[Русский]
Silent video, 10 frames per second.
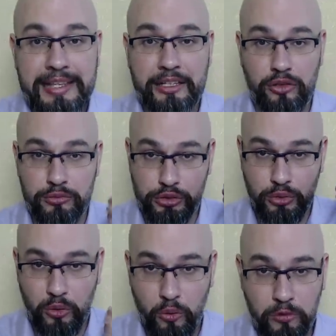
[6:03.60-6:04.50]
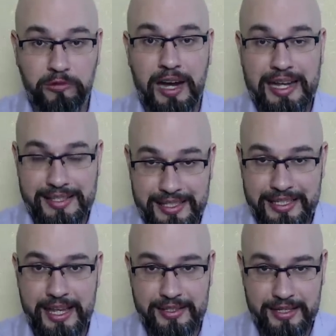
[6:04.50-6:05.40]
о том, что у вас
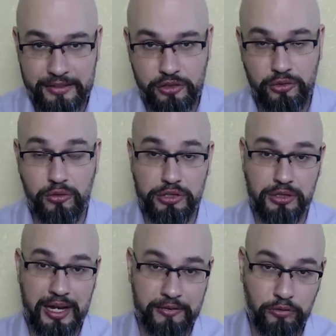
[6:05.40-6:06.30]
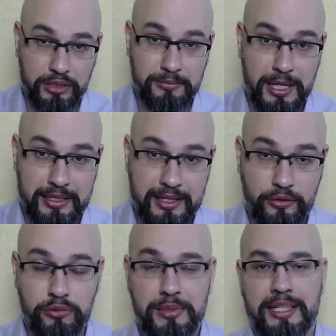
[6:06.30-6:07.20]
есть отсрочка, и вот мои
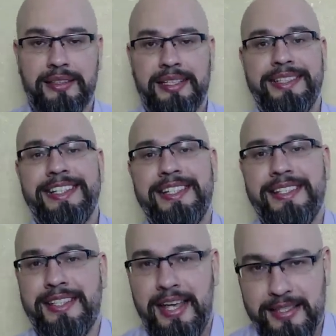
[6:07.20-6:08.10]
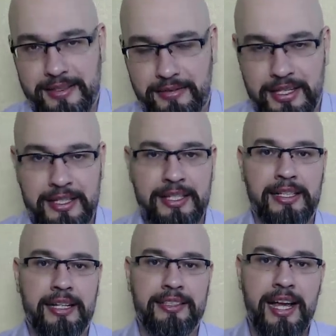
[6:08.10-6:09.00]
документы. Естественно, и
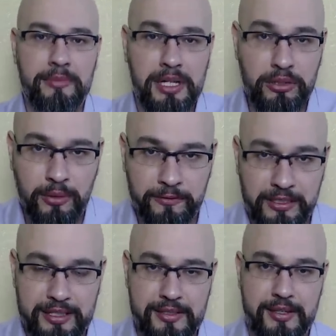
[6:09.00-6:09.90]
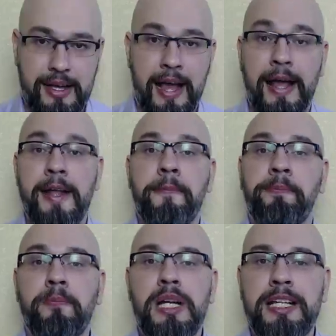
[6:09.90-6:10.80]
когда мы идем в ТЦК,
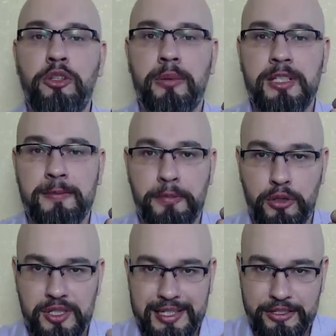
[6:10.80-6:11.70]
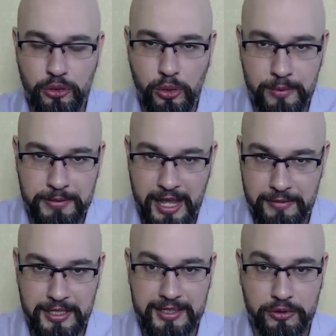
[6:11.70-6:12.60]
мы идем не просто с
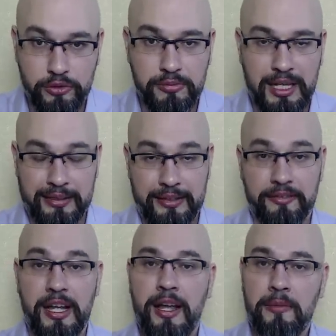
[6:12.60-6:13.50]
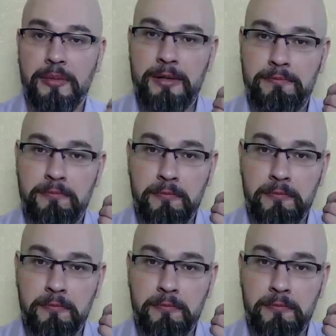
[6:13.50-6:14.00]
копиями документов, мы